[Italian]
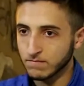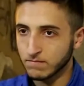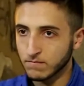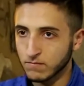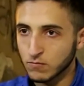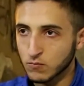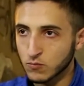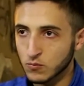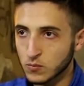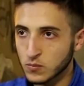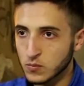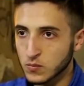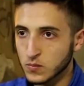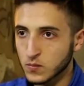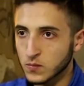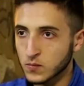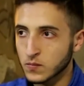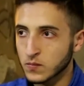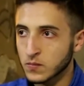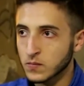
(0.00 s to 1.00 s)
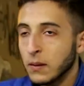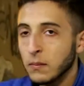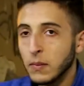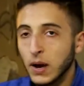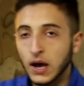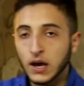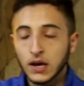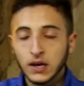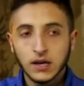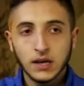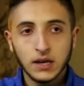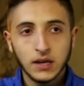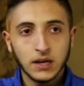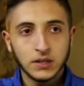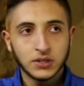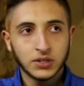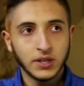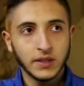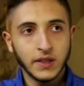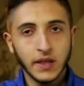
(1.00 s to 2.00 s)
ne valeva la pena? Beh, eh,
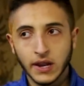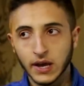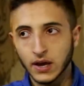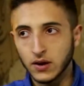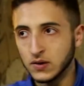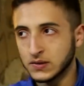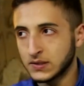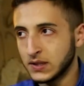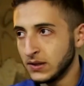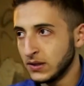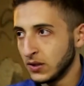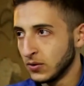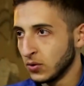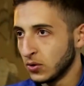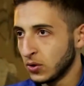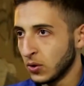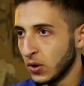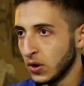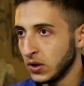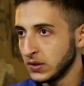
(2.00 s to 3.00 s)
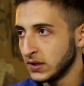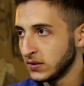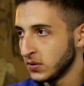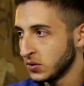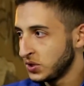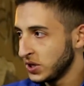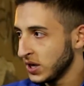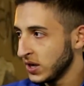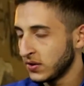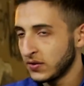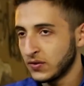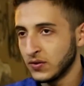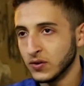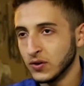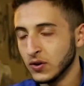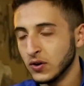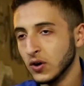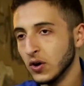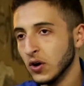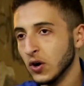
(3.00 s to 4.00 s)
c'è da dire che nonostante tutto quello che sia
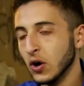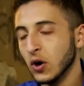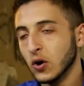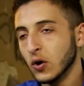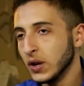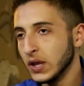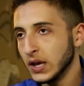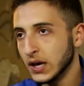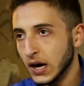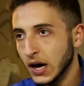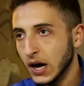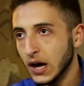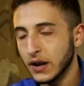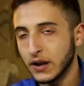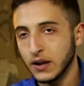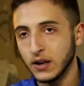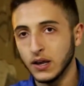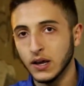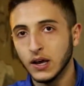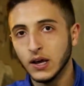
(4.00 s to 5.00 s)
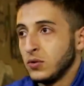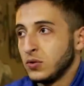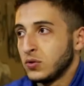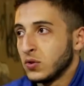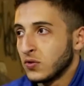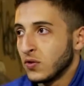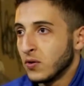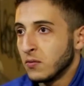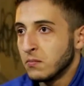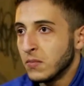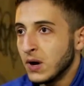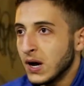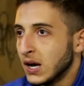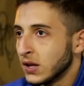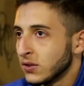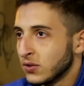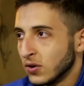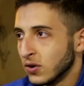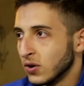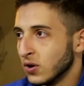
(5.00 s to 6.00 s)
successo con i carri, tutto
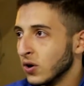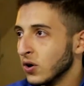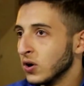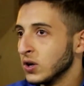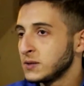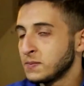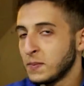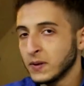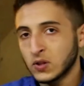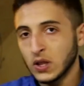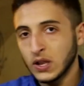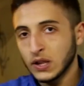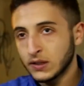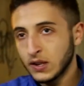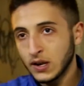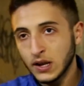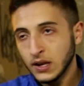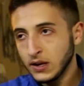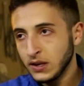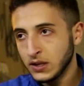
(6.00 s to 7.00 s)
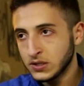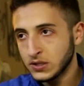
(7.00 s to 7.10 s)
sommato rispetto agli altri anni